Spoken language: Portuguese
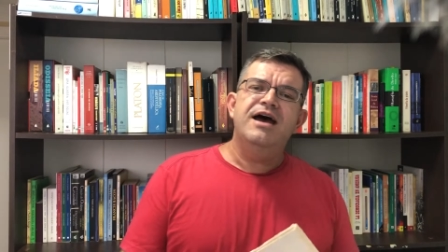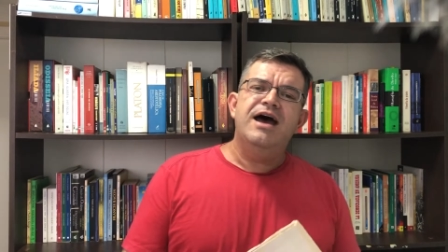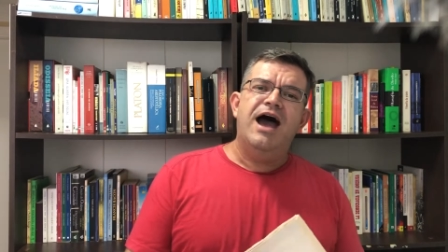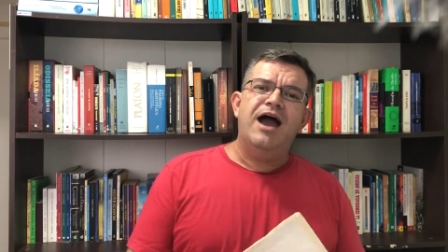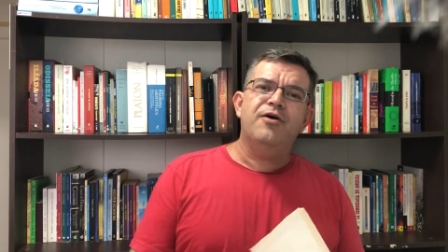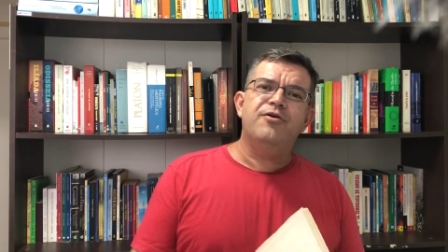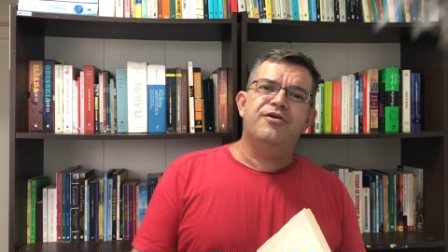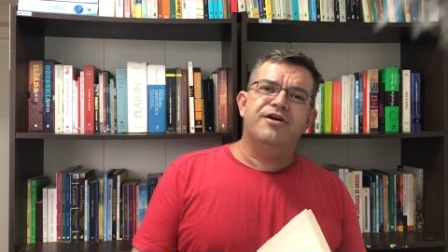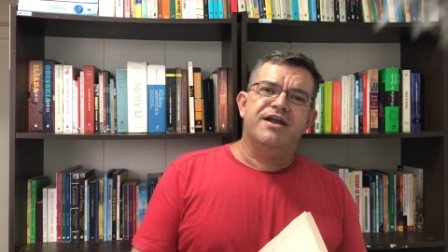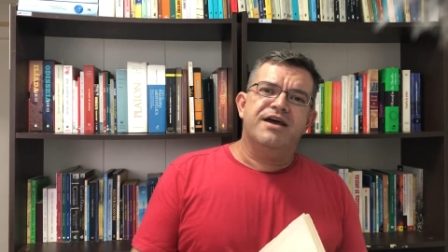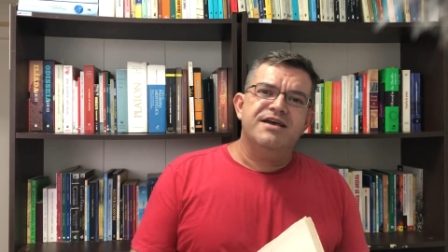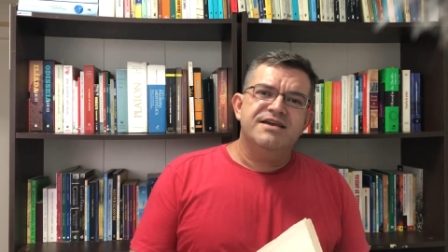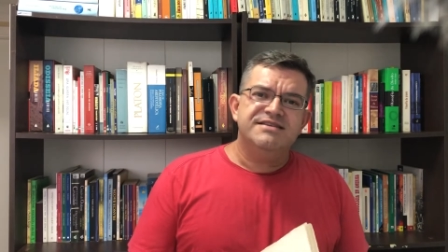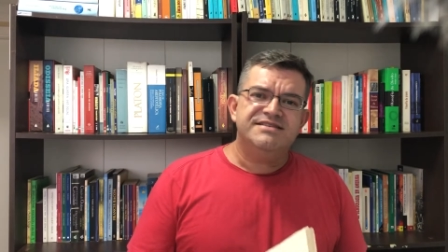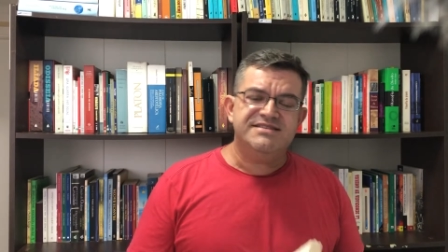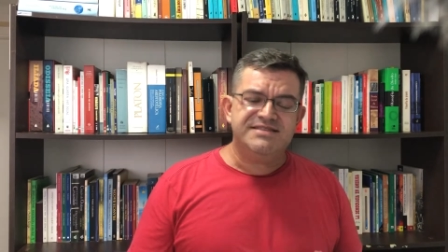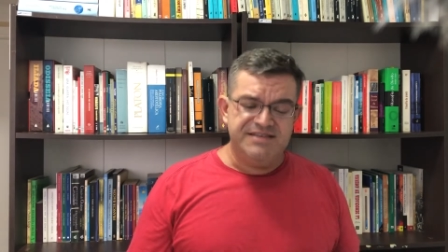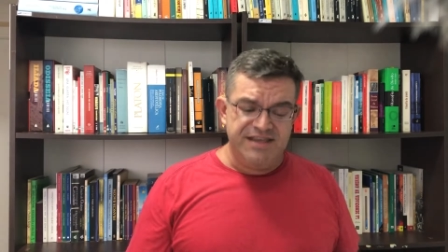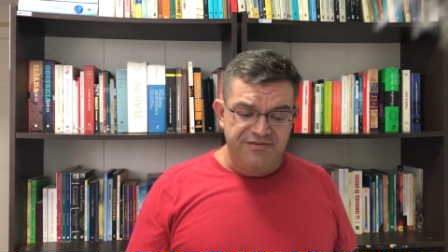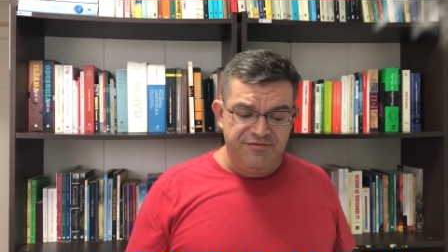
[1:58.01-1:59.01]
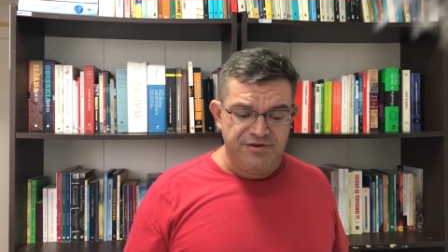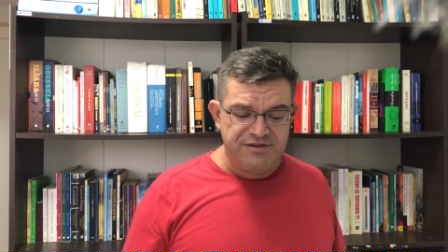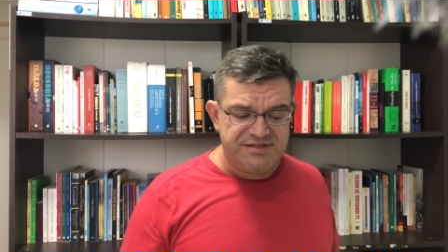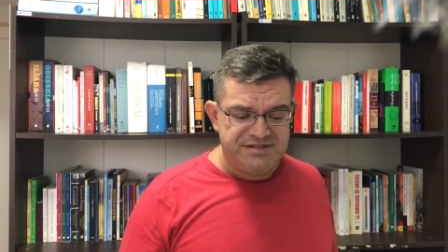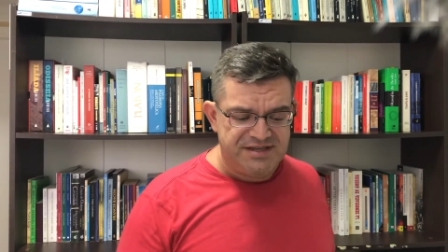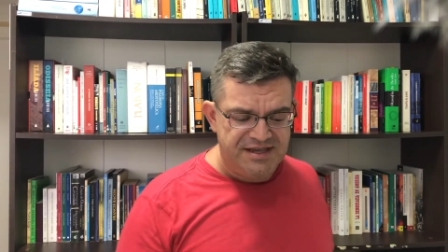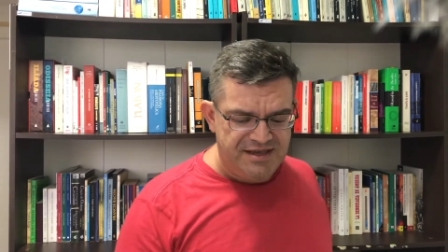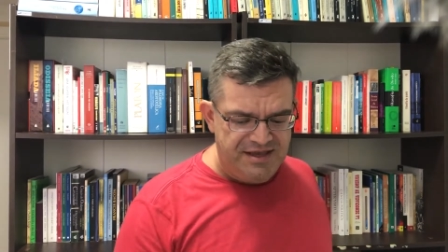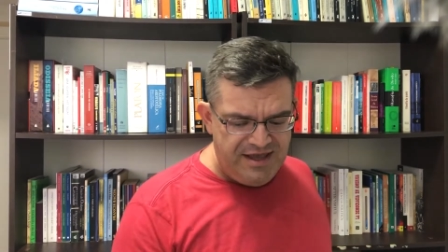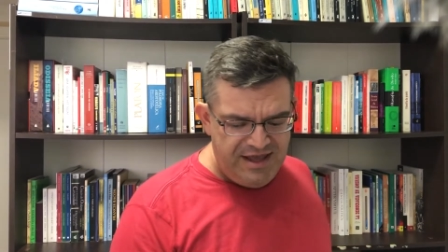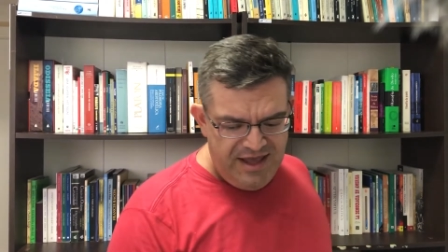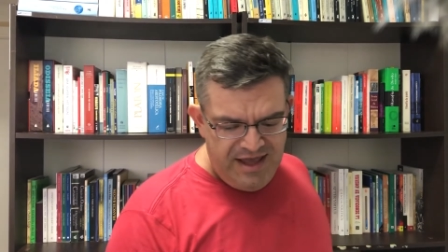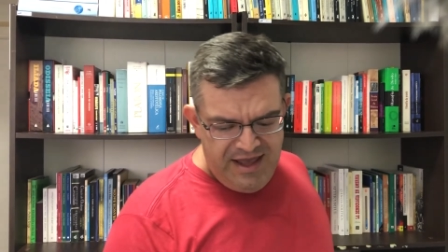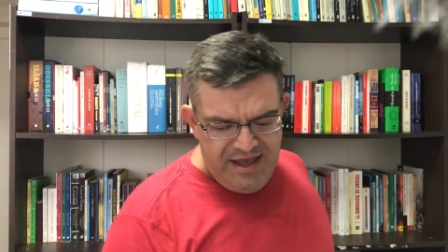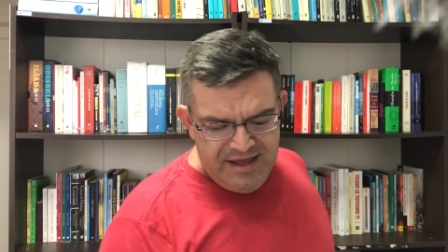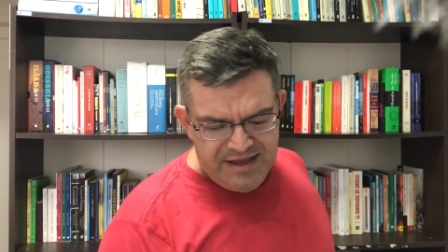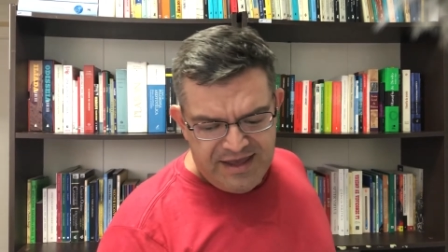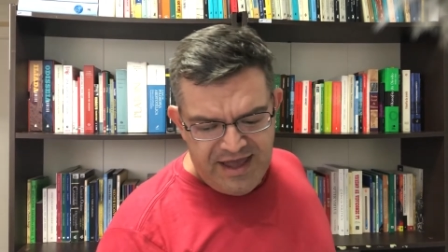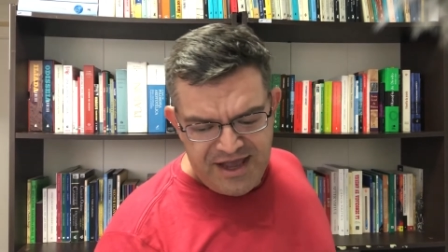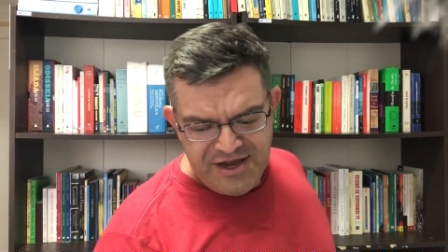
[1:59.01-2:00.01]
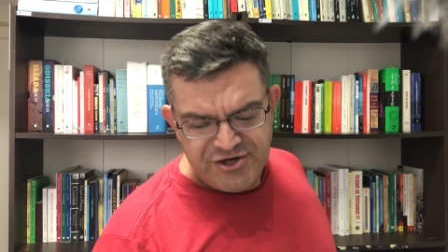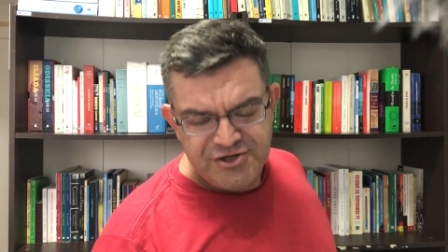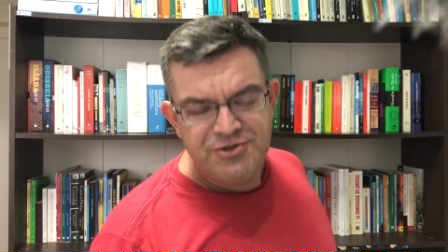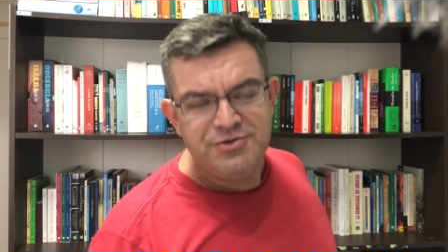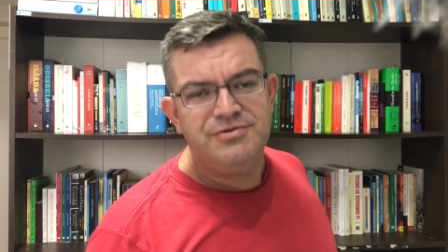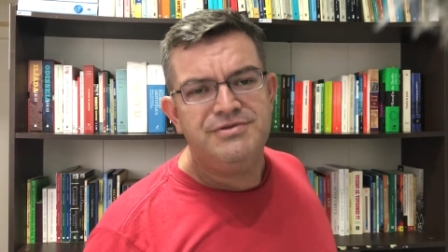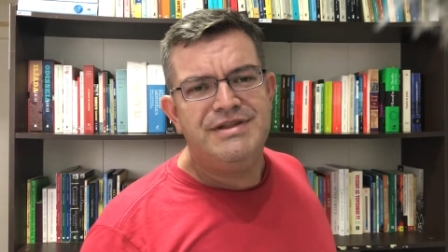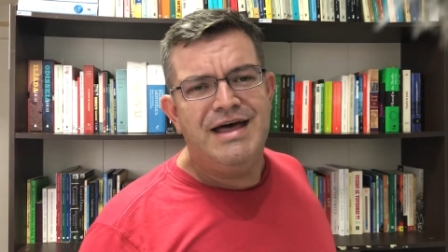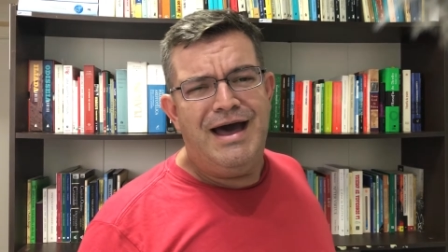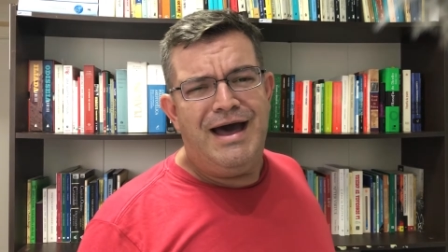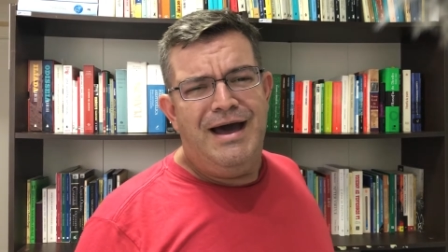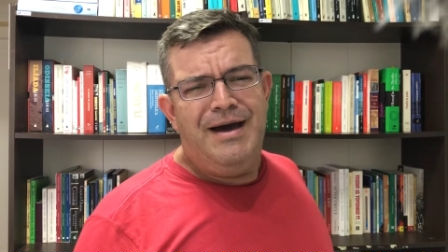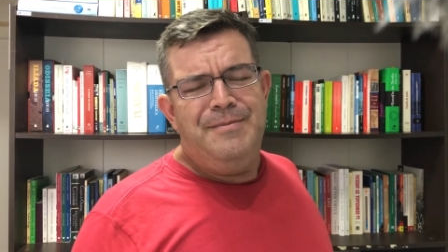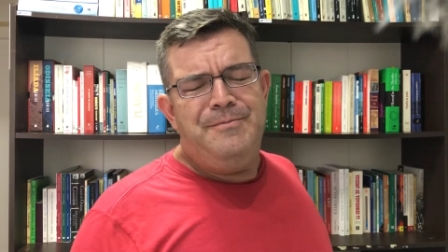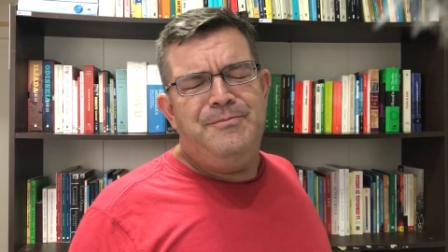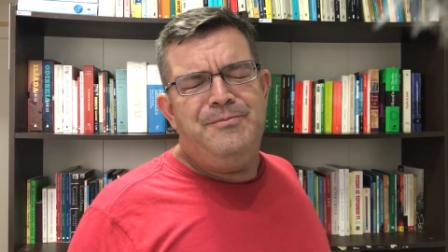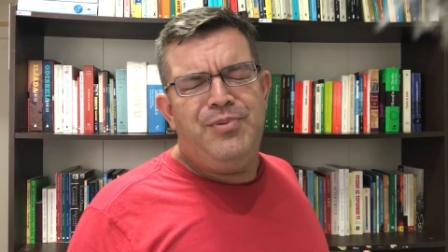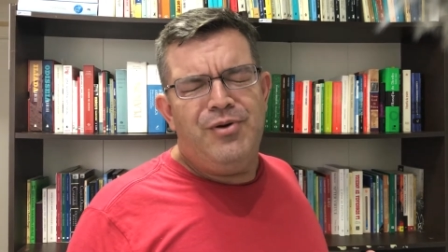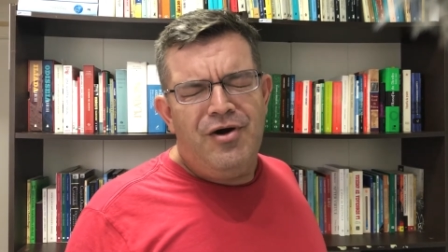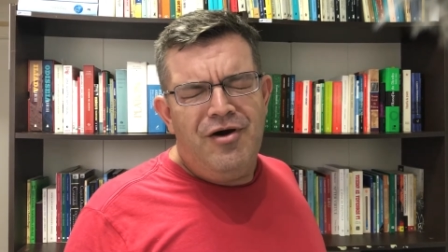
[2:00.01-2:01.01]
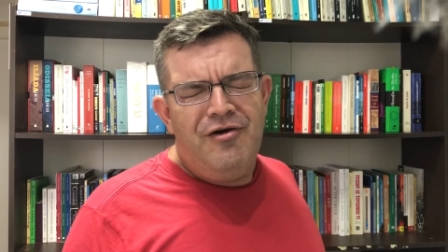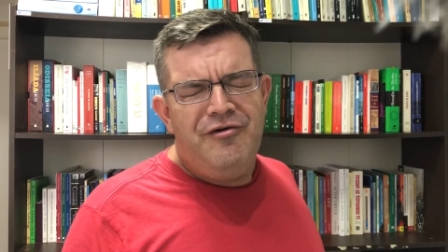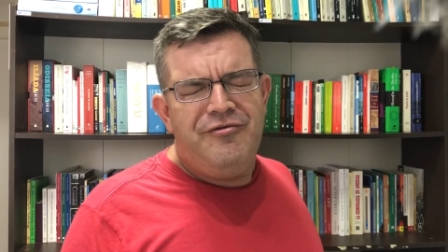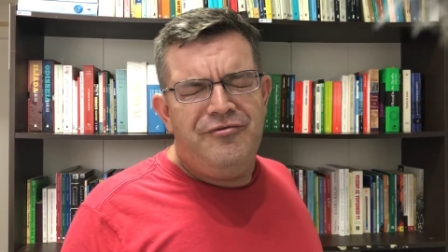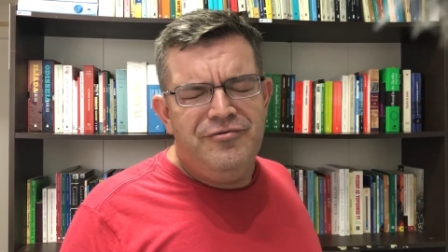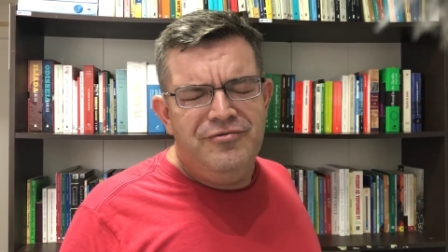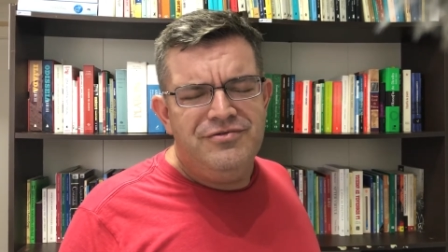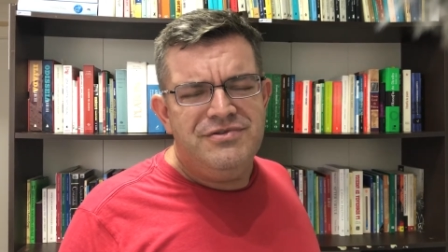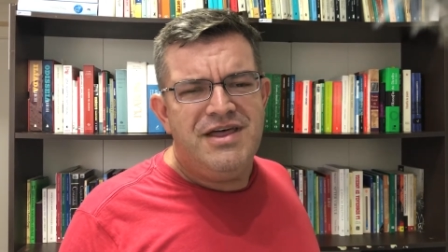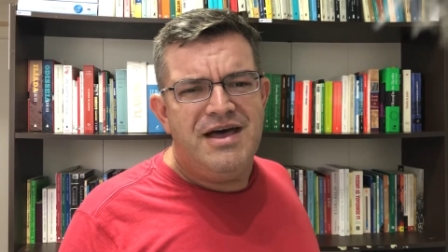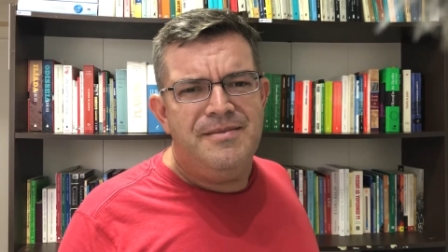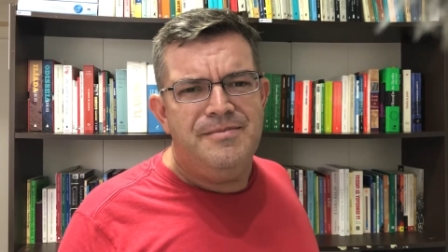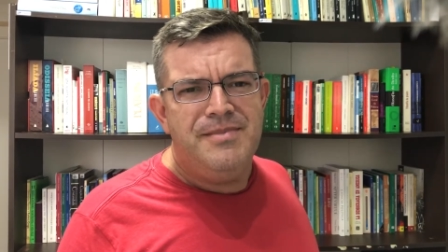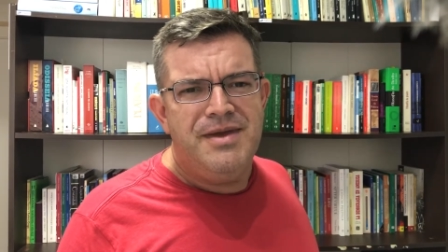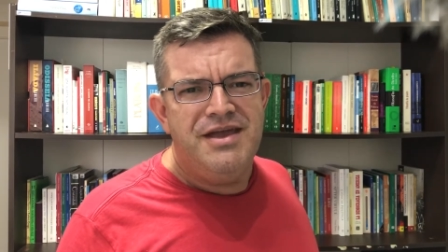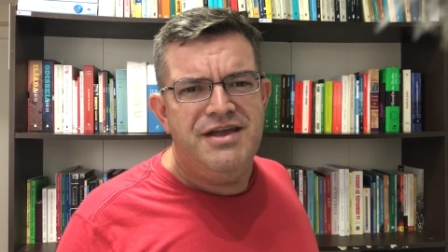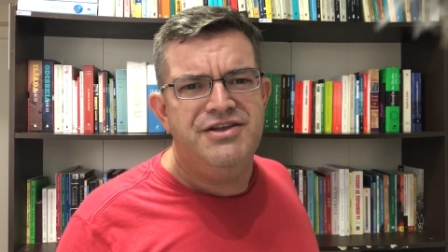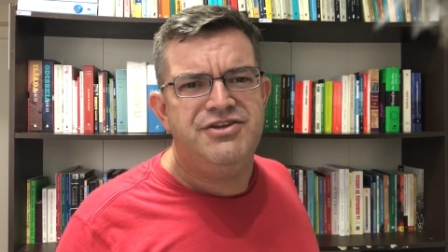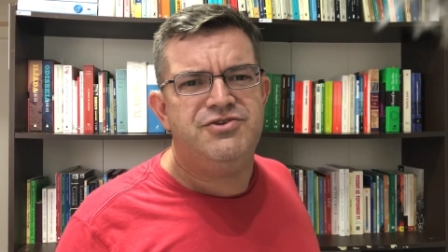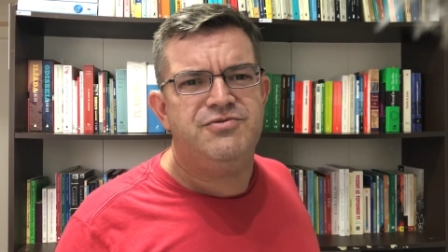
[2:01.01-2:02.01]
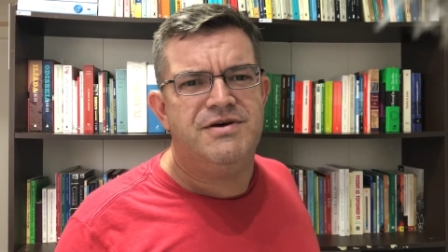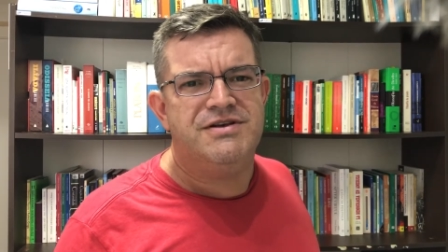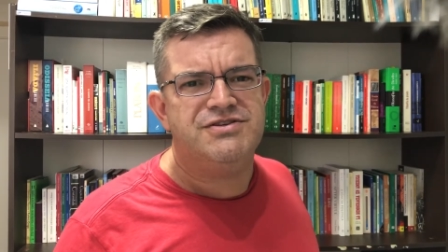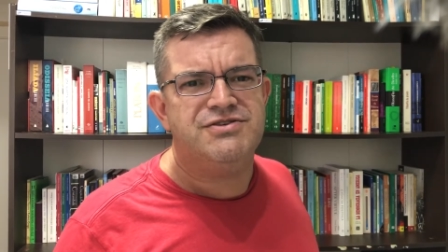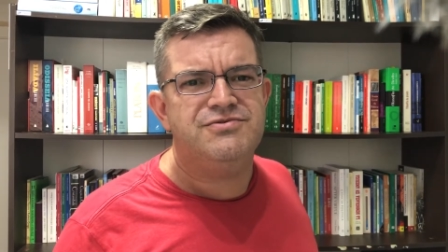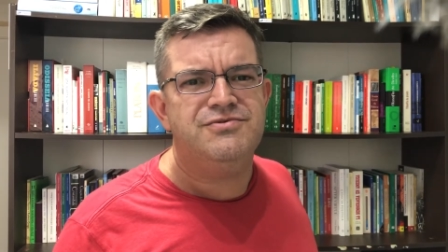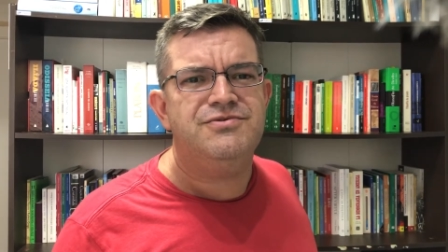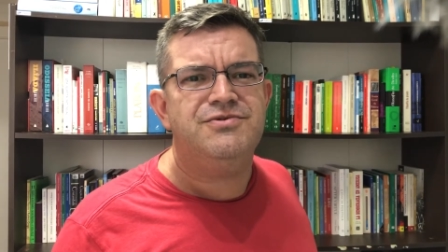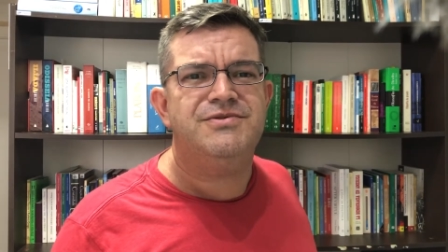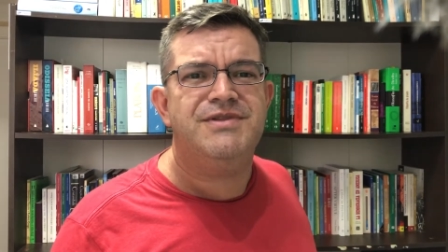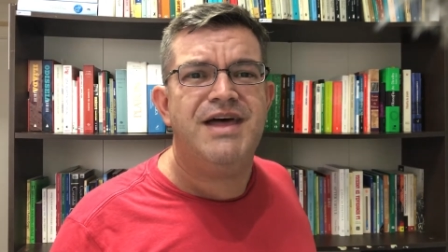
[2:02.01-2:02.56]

Agora, se você quer estudar profundamente o assunto